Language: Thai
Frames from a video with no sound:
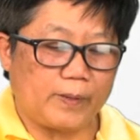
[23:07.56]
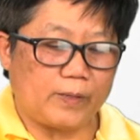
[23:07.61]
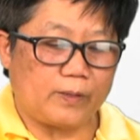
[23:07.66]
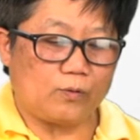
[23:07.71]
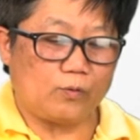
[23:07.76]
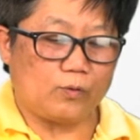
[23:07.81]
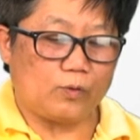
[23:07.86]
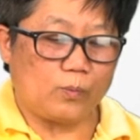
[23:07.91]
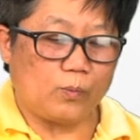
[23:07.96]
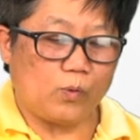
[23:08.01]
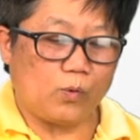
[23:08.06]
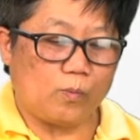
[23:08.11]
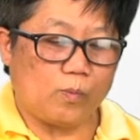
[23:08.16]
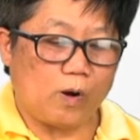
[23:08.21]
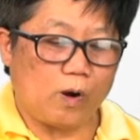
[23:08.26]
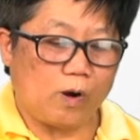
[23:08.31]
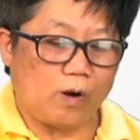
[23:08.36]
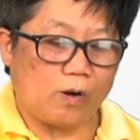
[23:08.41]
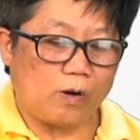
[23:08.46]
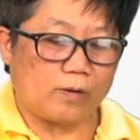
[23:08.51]
เป็นอุณหภูมิ
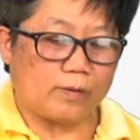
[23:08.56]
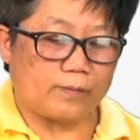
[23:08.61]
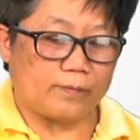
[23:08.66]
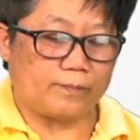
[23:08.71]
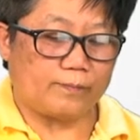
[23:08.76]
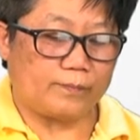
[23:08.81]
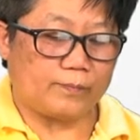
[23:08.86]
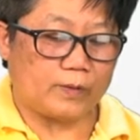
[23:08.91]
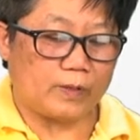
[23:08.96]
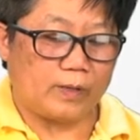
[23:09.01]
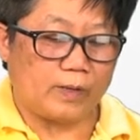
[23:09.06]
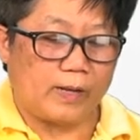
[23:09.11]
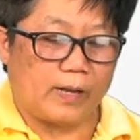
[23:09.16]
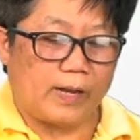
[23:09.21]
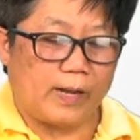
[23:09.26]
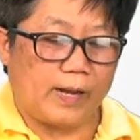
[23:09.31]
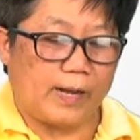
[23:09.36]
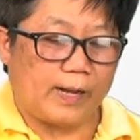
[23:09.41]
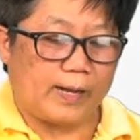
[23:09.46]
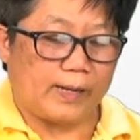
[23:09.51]
ห้อง
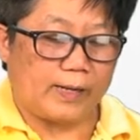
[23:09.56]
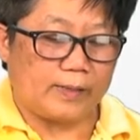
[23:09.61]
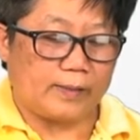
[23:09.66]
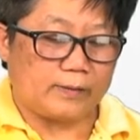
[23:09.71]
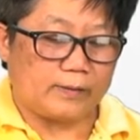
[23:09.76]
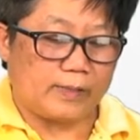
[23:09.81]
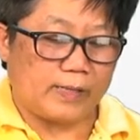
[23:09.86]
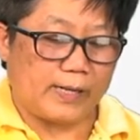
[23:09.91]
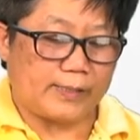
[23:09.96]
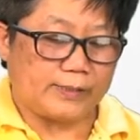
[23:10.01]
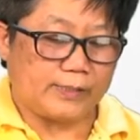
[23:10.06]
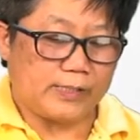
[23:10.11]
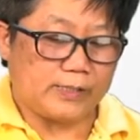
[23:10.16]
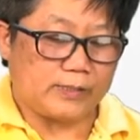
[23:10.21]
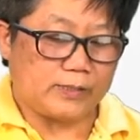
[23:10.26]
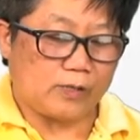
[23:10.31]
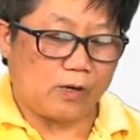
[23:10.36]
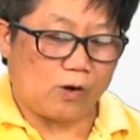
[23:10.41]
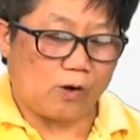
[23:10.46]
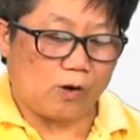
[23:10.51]
อันที่
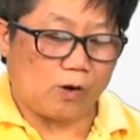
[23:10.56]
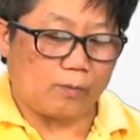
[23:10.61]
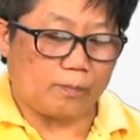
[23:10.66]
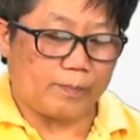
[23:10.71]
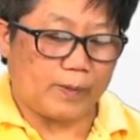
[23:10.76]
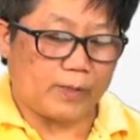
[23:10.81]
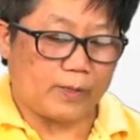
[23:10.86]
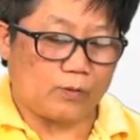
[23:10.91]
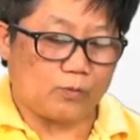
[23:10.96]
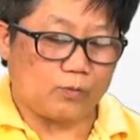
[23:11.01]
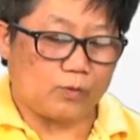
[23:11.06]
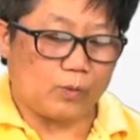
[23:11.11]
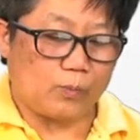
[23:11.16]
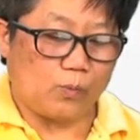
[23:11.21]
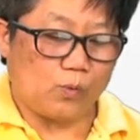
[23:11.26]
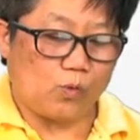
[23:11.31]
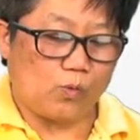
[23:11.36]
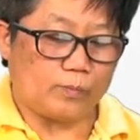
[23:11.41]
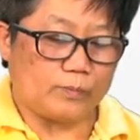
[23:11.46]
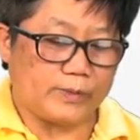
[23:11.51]
สองเป็นอุณห
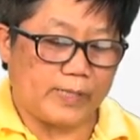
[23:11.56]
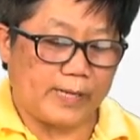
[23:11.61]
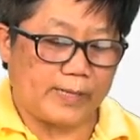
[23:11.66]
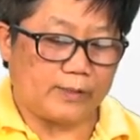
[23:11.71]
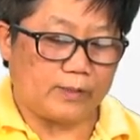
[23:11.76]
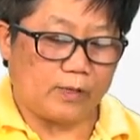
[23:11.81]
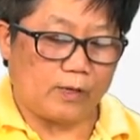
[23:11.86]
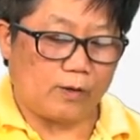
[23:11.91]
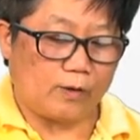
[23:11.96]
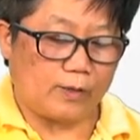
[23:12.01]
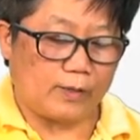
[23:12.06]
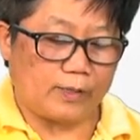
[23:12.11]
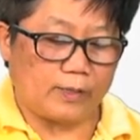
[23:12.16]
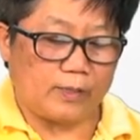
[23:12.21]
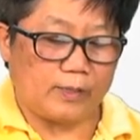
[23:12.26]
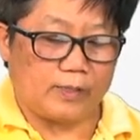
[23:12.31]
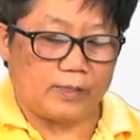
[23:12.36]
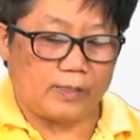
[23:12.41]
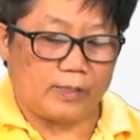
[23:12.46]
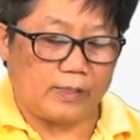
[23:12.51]
ภูมิเย็นหน่อย
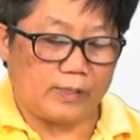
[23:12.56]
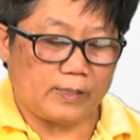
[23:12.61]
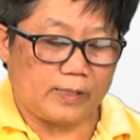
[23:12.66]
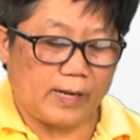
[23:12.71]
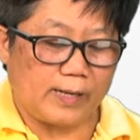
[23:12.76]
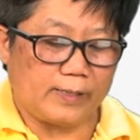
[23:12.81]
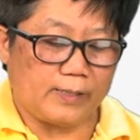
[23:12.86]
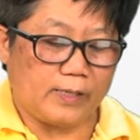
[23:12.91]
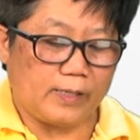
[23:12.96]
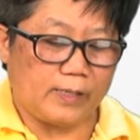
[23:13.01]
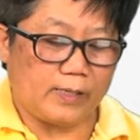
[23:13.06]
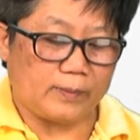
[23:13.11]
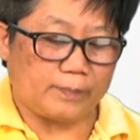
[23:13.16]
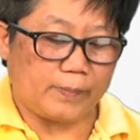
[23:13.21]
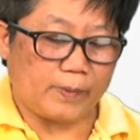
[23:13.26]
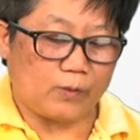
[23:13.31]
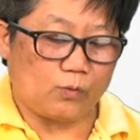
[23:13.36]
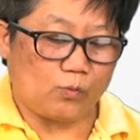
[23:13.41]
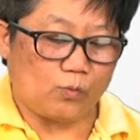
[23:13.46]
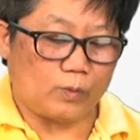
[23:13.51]
อีกอันนึง
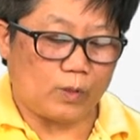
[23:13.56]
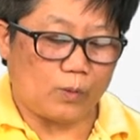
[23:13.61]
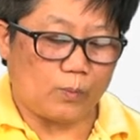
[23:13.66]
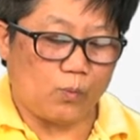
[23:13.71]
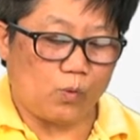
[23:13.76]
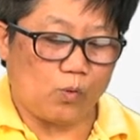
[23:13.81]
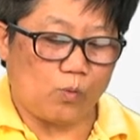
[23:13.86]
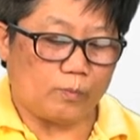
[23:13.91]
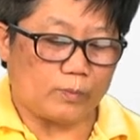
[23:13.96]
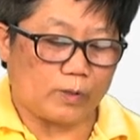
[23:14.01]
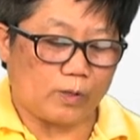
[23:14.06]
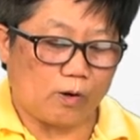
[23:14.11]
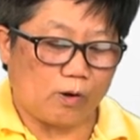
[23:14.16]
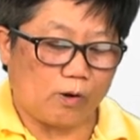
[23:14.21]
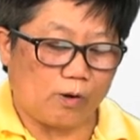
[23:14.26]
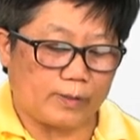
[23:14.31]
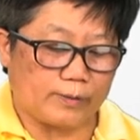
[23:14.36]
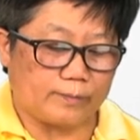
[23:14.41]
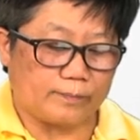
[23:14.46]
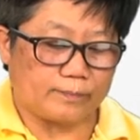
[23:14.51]
เป็นอุณหภูมิร้
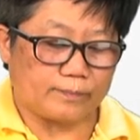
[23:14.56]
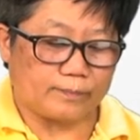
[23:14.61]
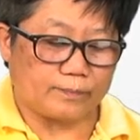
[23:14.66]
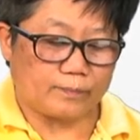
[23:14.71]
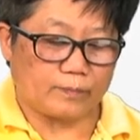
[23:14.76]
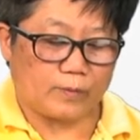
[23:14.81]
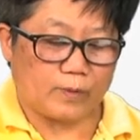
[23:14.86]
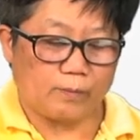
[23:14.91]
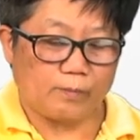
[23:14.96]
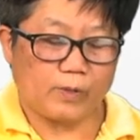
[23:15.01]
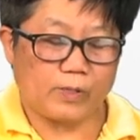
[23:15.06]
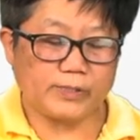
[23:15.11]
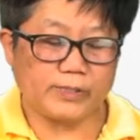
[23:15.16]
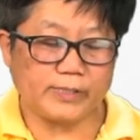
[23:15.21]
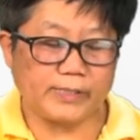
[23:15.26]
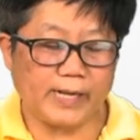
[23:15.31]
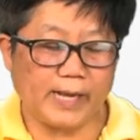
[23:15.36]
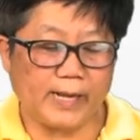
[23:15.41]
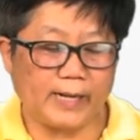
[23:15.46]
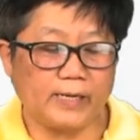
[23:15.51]
อน เพราะ
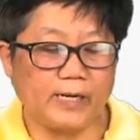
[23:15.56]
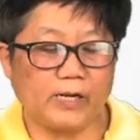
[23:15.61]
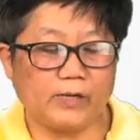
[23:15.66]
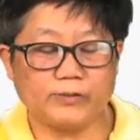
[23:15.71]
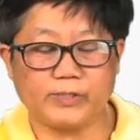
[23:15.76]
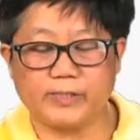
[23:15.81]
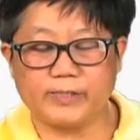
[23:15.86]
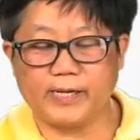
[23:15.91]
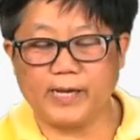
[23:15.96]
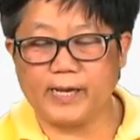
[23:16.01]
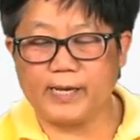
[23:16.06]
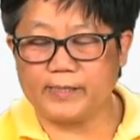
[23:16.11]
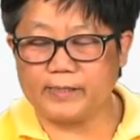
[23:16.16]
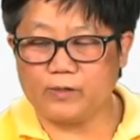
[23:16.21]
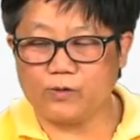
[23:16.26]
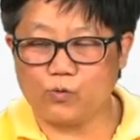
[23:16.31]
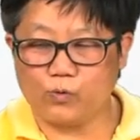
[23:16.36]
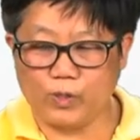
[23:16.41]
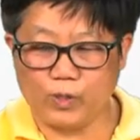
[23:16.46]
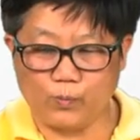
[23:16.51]
ฉะนั้นเราจะได้
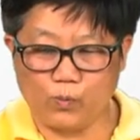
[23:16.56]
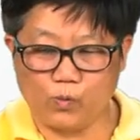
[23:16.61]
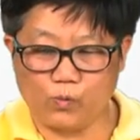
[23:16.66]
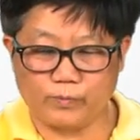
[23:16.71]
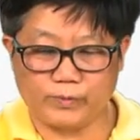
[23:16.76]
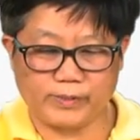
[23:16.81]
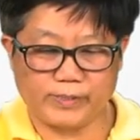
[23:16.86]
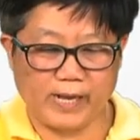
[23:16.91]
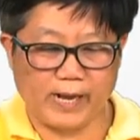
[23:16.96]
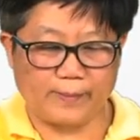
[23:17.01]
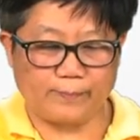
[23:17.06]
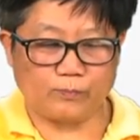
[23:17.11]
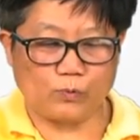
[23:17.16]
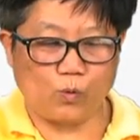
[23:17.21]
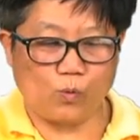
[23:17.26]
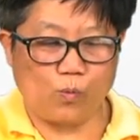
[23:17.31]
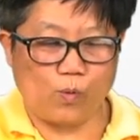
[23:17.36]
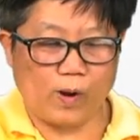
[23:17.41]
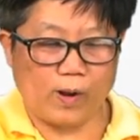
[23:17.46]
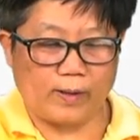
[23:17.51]
อุณหภูมิ 3
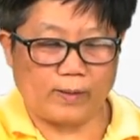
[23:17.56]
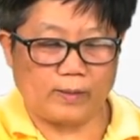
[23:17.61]
ตัว